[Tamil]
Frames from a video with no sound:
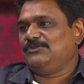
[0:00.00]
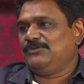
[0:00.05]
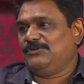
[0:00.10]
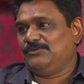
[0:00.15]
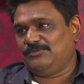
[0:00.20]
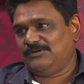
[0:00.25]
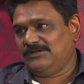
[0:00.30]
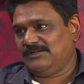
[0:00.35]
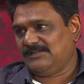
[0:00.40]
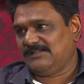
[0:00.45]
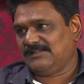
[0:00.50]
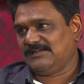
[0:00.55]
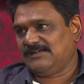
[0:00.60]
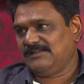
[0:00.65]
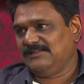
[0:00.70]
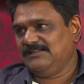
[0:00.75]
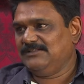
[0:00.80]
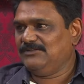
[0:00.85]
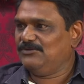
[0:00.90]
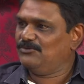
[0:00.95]
தூக்கிட்டு
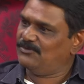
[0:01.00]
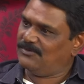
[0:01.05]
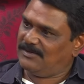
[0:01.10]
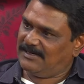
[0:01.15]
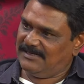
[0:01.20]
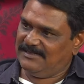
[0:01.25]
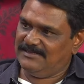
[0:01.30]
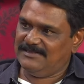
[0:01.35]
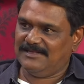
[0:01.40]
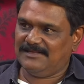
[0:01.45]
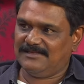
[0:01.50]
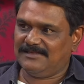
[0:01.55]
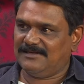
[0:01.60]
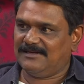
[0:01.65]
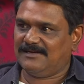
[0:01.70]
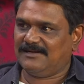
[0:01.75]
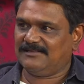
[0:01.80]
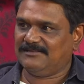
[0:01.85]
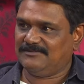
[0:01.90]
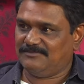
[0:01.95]
போயிட்டு இதுவும் வட இந்தியாவில்
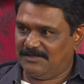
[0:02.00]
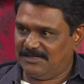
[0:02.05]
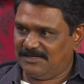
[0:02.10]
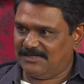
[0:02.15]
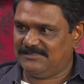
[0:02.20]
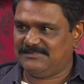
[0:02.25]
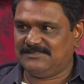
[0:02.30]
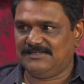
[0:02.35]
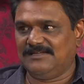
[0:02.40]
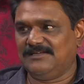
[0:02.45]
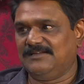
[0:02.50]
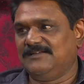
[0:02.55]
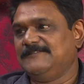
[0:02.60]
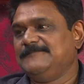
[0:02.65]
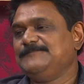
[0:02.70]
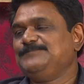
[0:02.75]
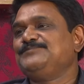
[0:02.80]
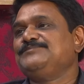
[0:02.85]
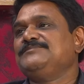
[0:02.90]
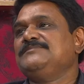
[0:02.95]
தான் நடக்குது மகாராஷ்டிராவில்
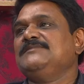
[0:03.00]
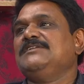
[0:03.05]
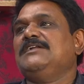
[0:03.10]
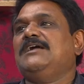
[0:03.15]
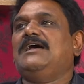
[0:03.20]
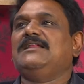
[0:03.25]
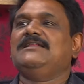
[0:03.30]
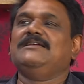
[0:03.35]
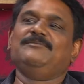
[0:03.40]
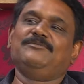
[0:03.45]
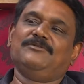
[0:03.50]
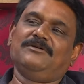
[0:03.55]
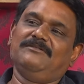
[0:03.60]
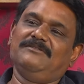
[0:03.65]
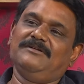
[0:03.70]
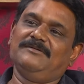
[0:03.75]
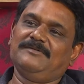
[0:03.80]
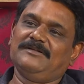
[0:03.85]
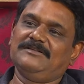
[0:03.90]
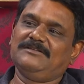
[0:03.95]
அதே
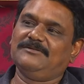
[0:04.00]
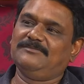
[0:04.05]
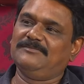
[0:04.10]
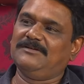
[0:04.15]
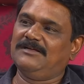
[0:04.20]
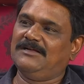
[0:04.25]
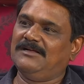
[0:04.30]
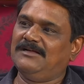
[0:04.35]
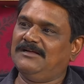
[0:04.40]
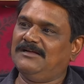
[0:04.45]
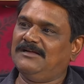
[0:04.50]
போலவே பார்த்தோம்னா